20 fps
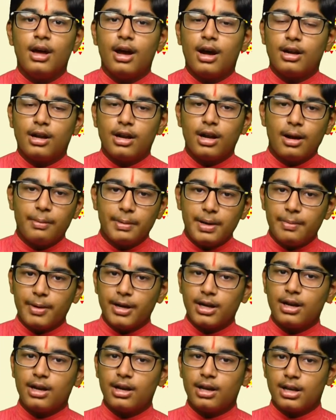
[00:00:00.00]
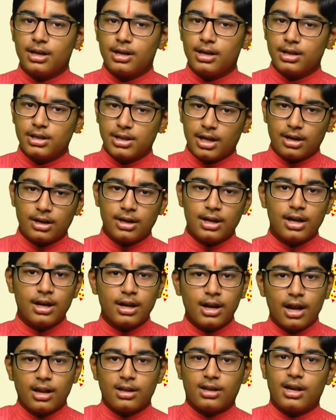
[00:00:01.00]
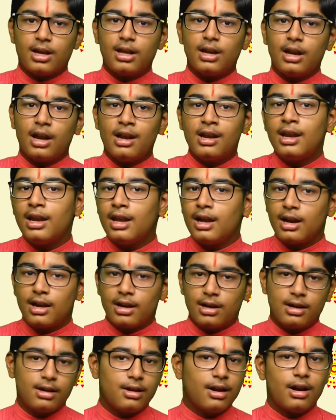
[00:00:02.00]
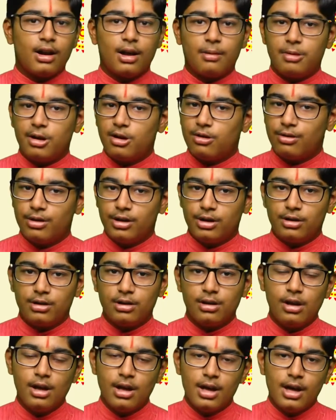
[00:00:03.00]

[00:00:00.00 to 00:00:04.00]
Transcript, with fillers: அதனால் அப்படிப்பட்ட அந்த இது சக்திக்கு நான் செய்கிற நன்றிக்கடன் இதான் அப்படின்னு சொல்லிட்டு